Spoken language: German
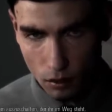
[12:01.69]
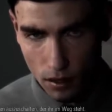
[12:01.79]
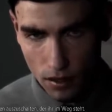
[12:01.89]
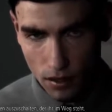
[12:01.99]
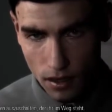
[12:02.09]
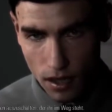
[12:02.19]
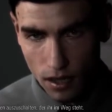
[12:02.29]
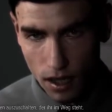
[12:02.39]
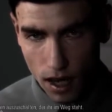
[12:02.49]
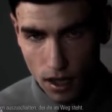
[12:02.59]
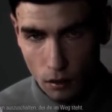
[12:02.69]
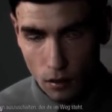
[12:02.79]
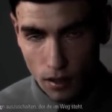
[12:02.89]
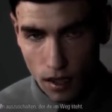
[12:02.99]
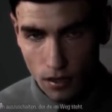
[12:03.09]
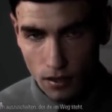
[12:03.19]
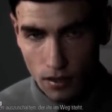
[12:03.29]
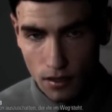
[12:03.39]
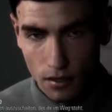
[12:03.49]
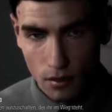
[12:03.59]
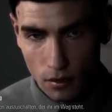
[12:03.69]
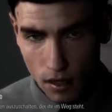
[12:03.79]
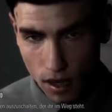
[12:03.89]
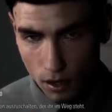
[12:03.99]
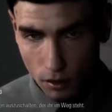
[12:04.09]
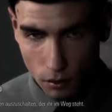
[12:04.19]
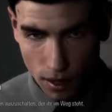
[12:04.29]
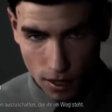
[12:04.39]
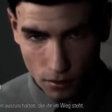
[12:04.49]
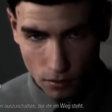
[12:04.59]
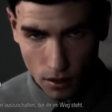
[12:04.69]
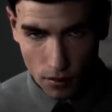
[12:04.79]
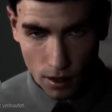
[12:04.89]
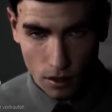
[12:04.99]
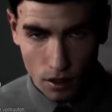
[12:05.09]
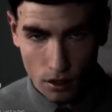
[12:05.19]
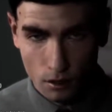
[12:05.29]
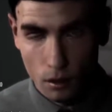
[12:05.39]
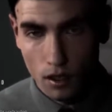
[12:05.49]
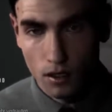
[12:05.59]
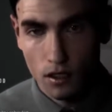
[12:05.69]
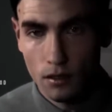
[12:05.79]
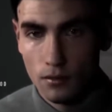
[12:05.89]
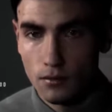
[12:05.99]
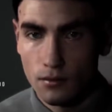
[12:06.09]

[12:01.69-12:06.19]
Dazu bereit, jeden auszuschalten, der ihr im Weg steht. Besonders die, die ihr vertraut.